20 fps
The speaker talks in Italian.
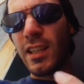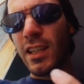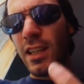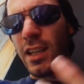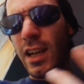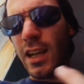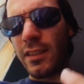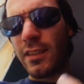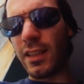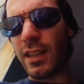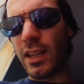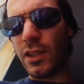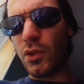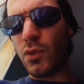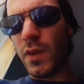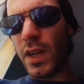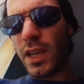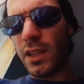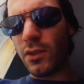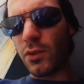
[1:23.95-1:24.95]
legati alla
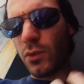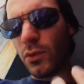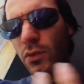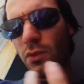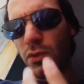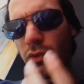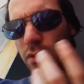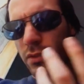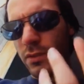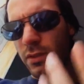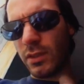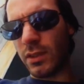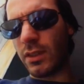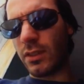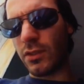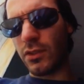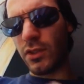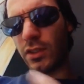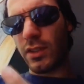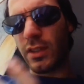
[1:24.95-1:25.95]
Juventus,
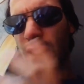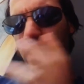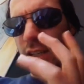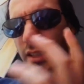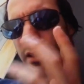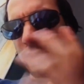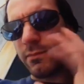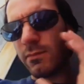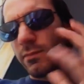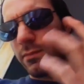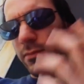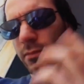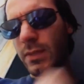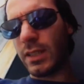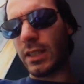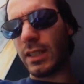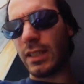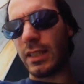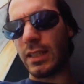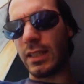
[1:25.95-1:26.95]
una società
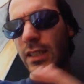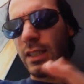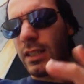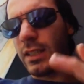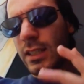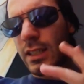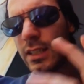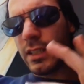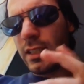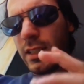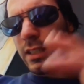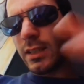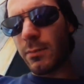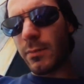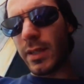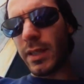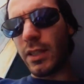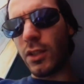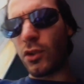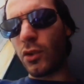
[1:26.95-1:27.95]
eh,
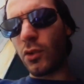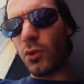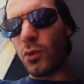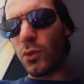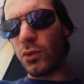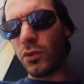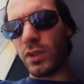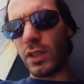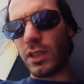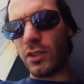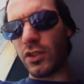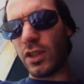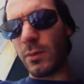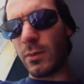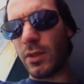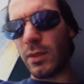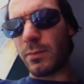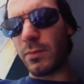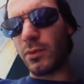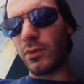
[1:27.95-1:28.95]
pericolosa
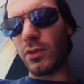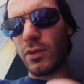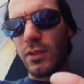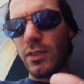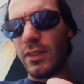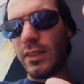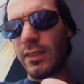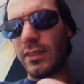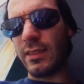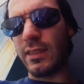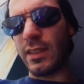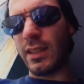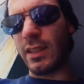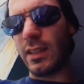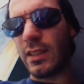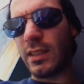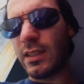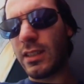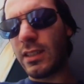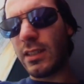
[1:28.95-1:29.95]
diciamo, dal punto di
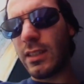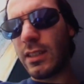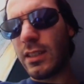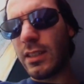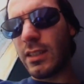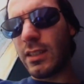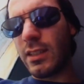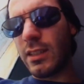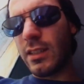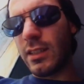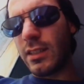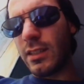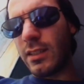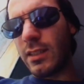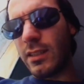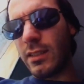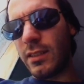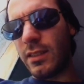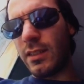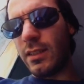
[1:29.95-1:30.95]
vista
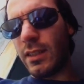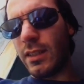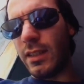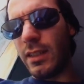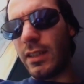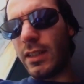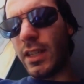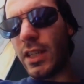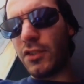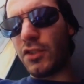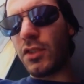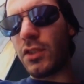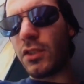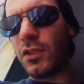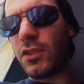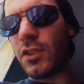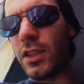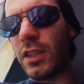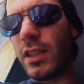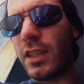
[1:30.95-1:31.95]
sì, dell'illecito,
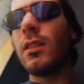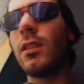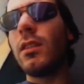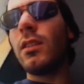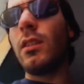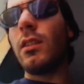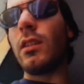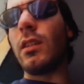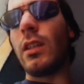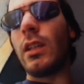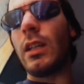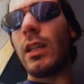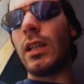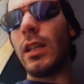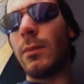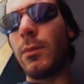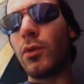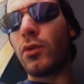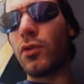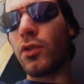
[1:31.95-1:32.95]
eccetera.
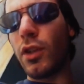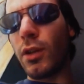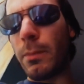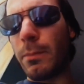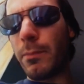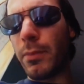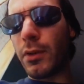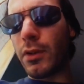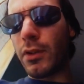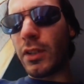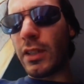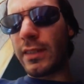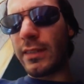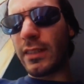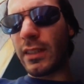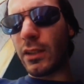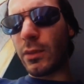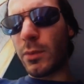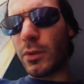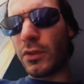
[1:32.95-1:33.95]
Uh, purtroppo non è
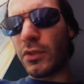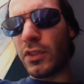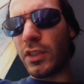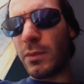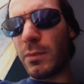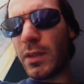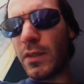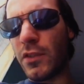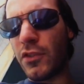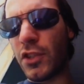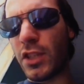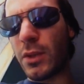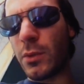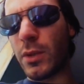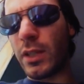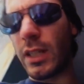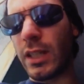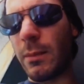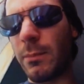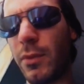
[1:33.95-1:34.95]
stato possibile vincere
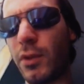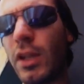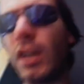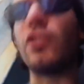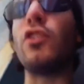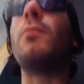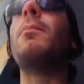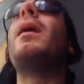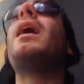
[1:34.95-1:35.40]
quel campionato,